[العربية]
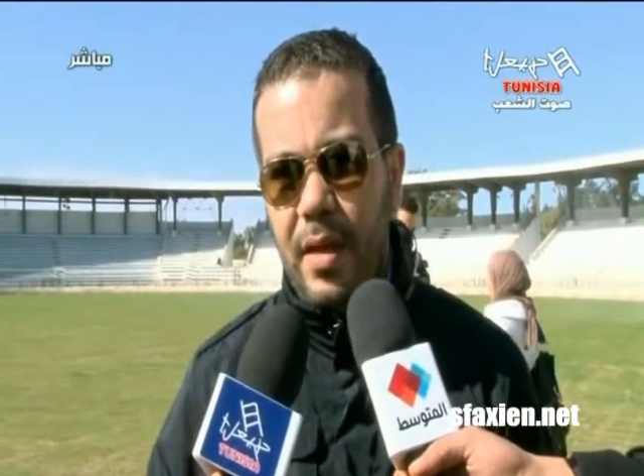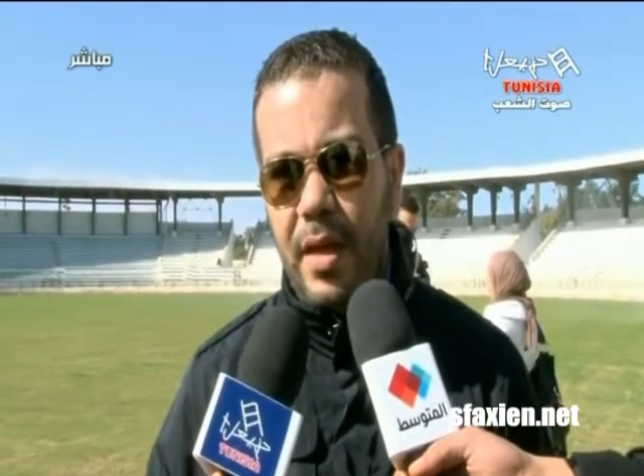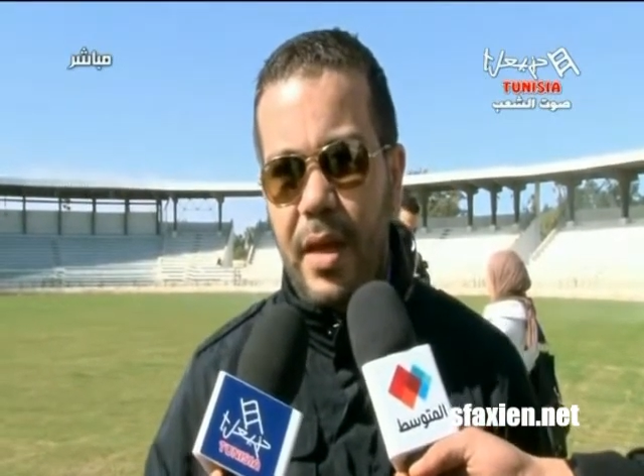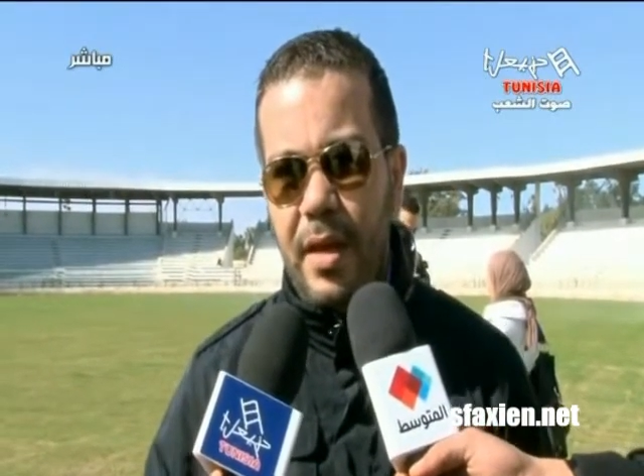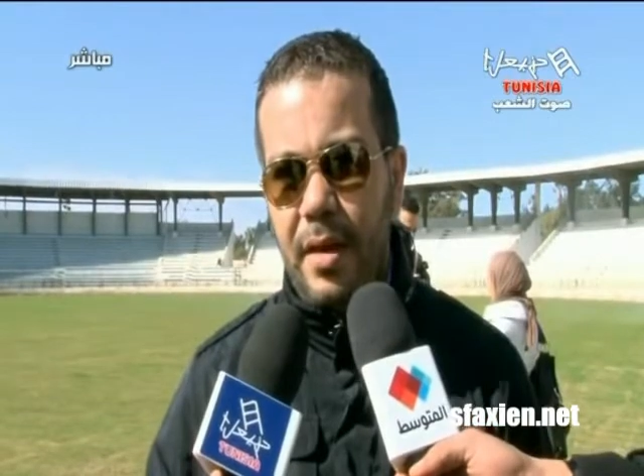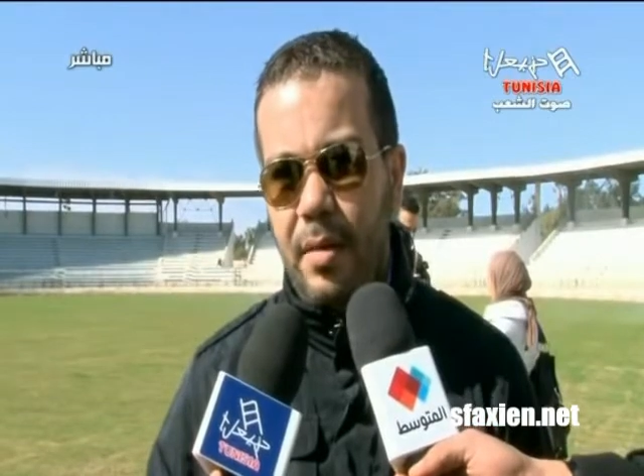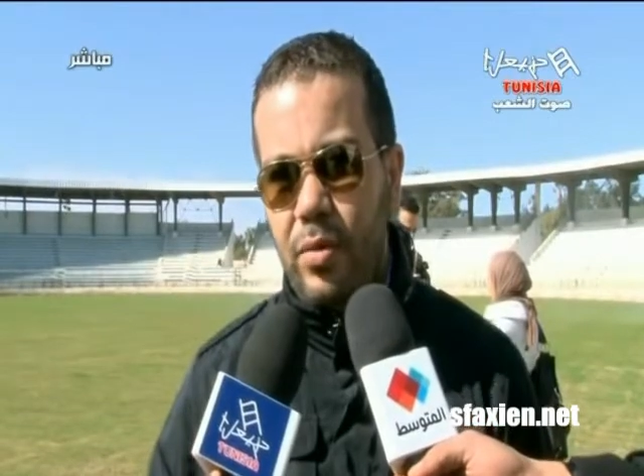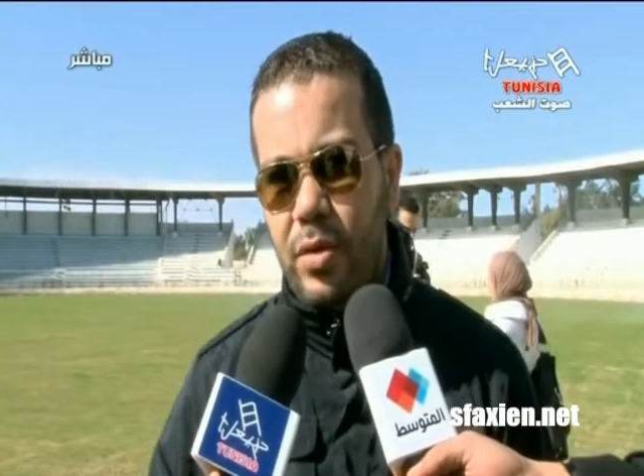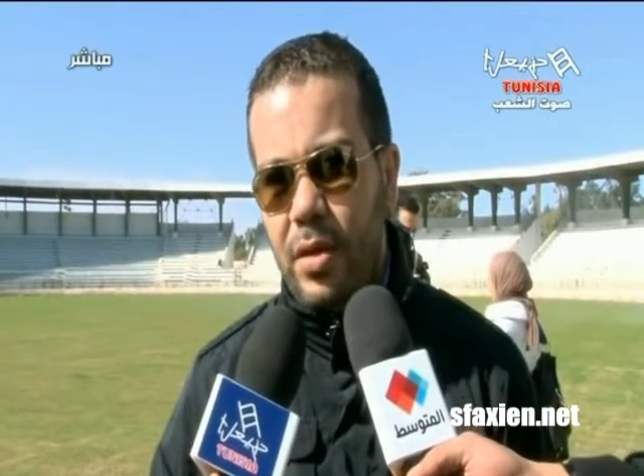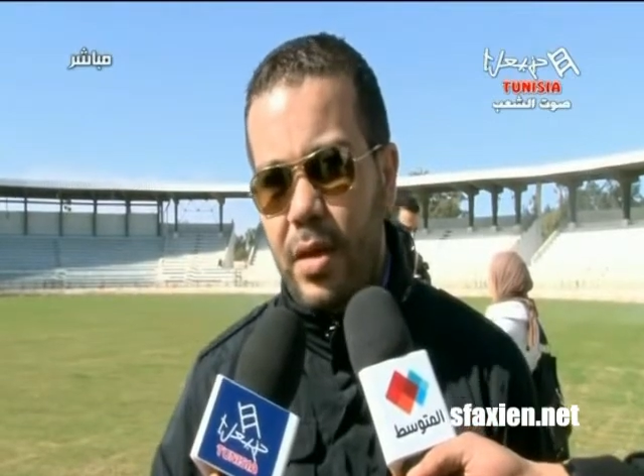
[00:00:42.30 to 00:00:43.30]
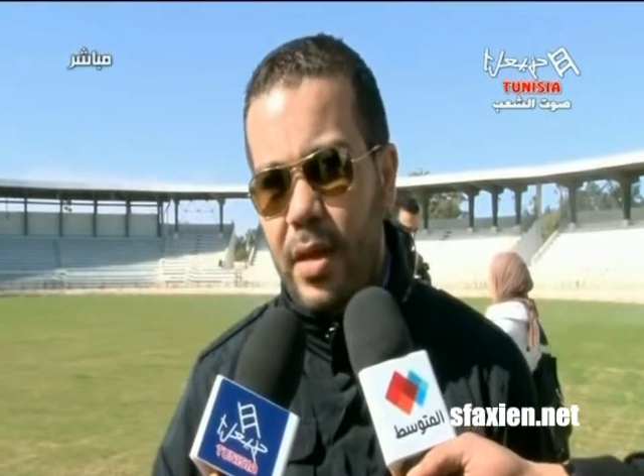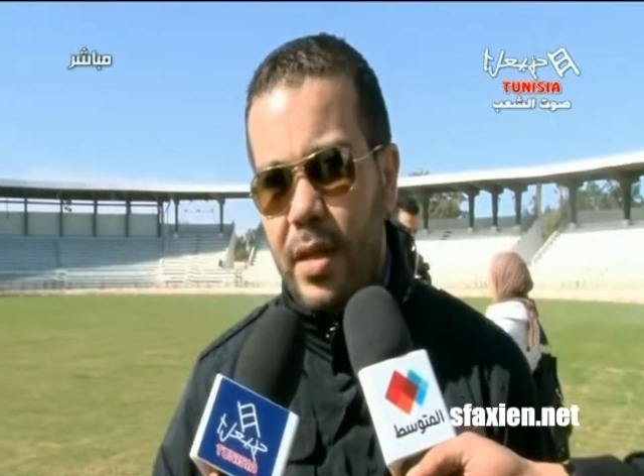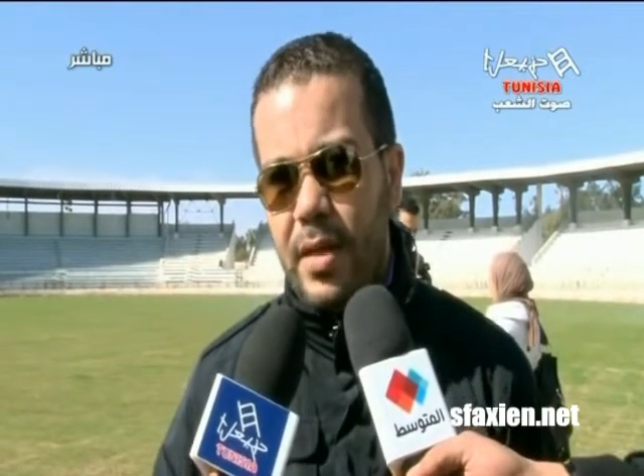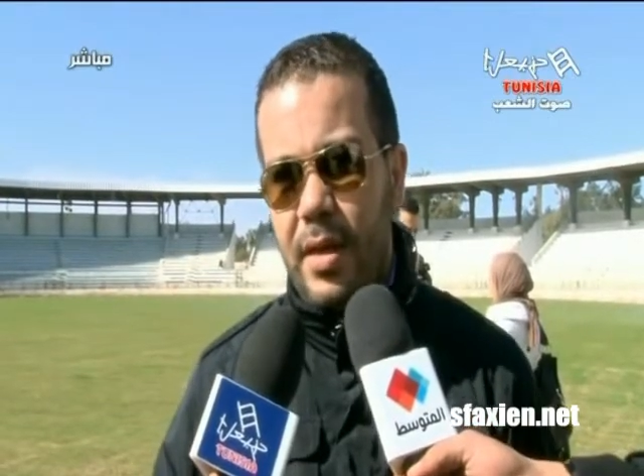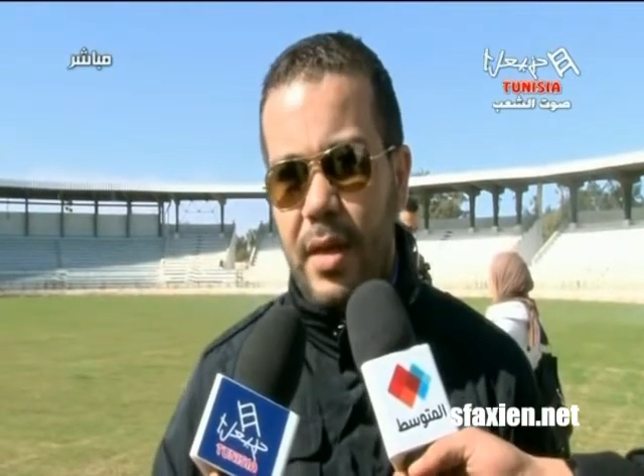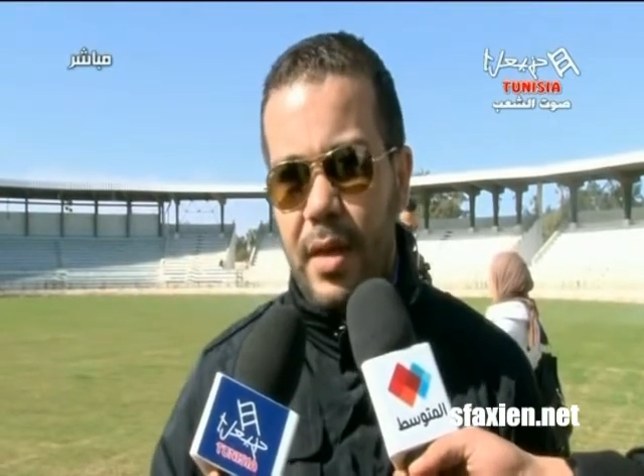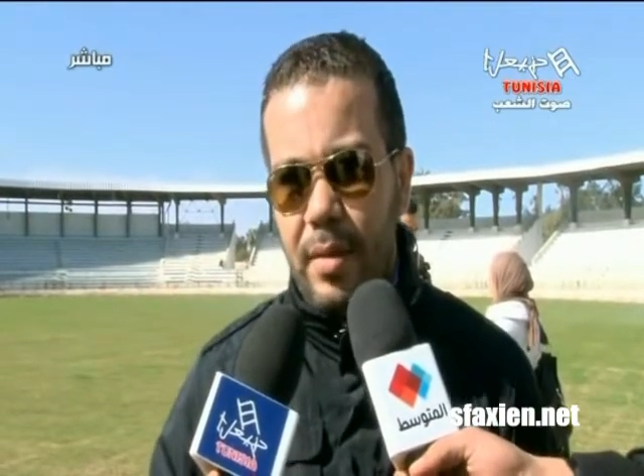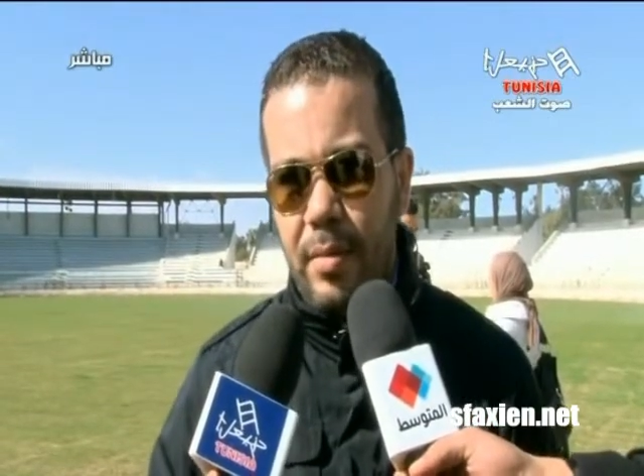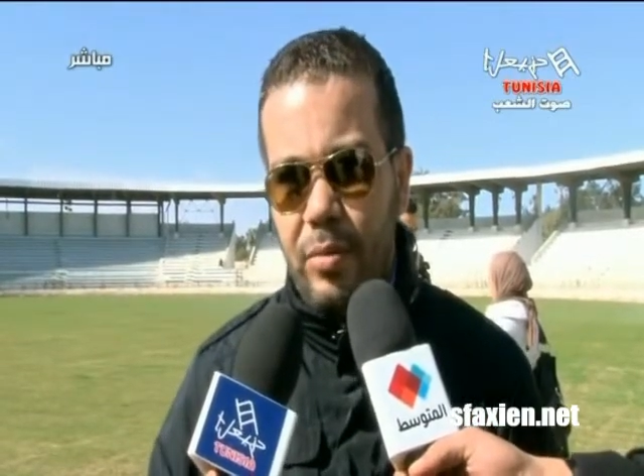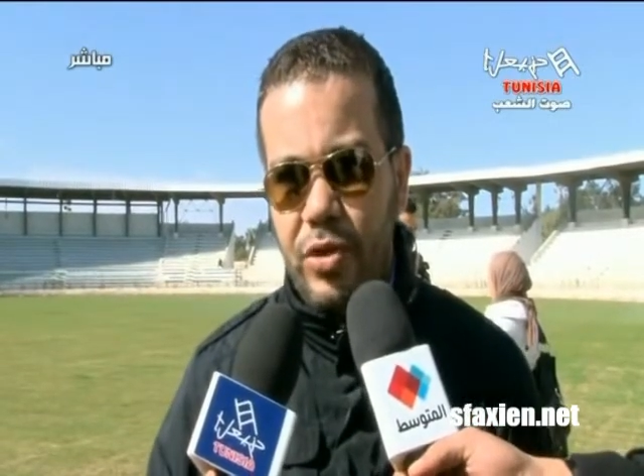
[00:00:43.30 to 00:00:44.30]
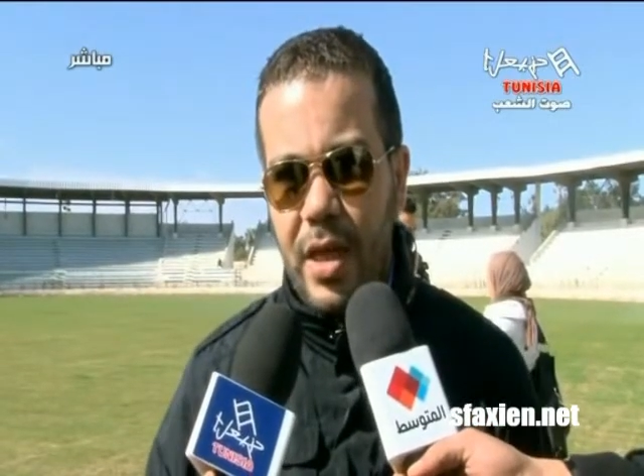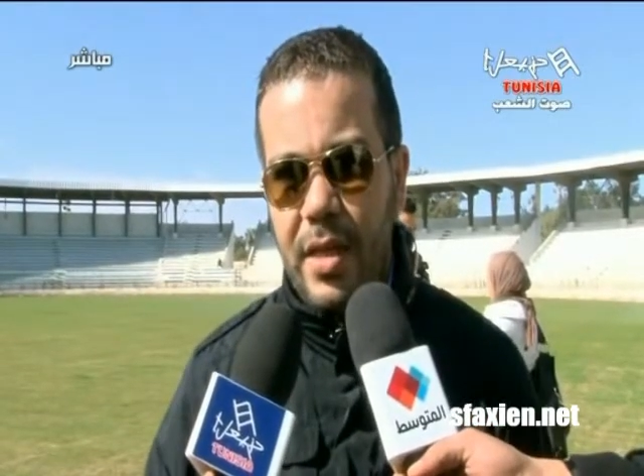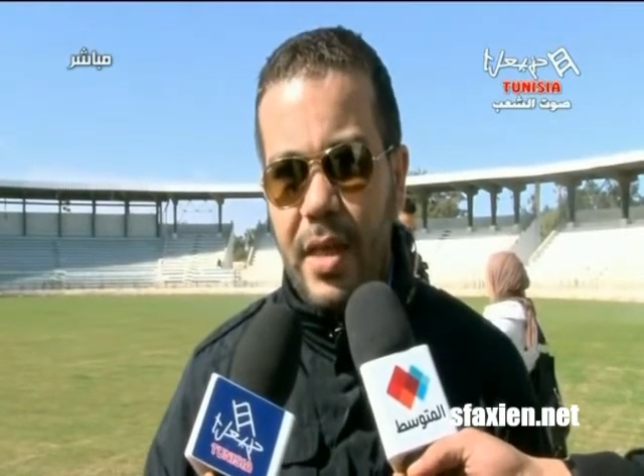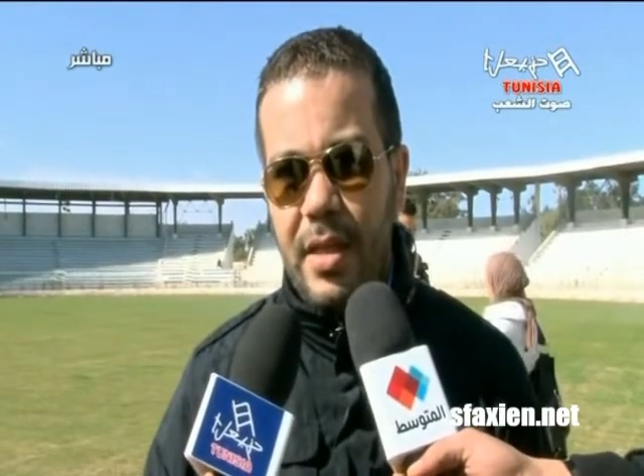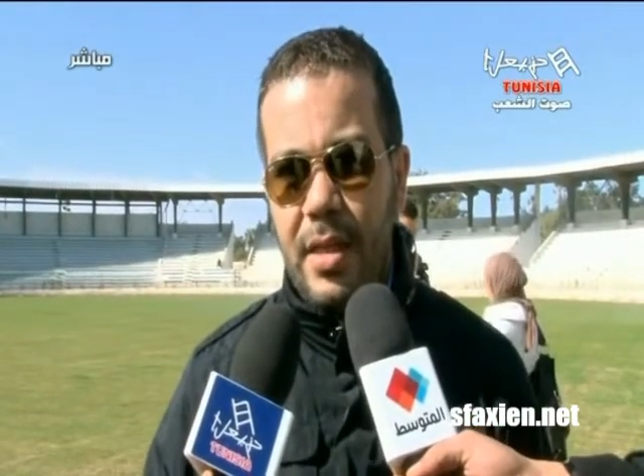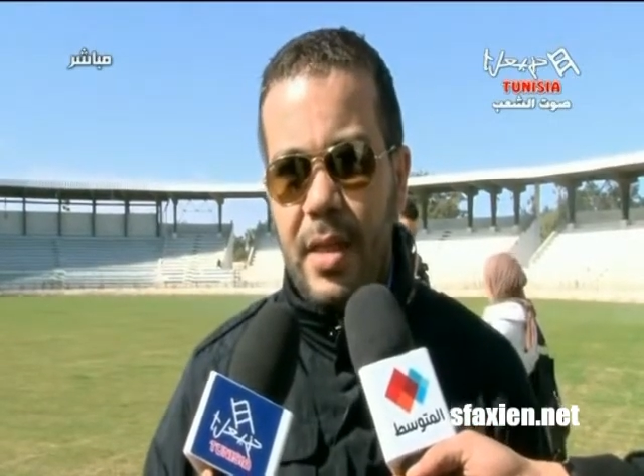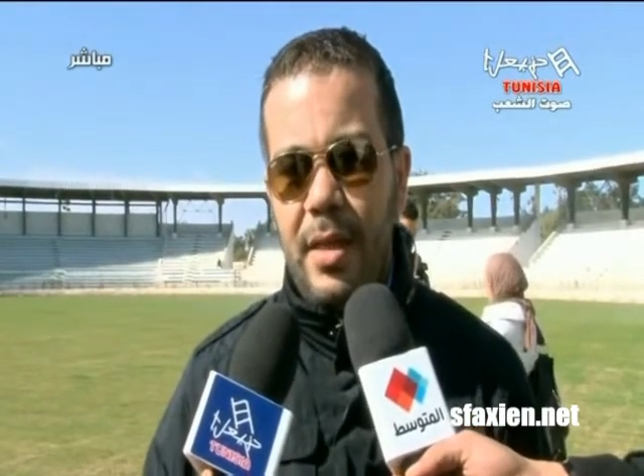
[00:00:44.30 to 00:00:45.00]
اللي هي الناس المشكله هذه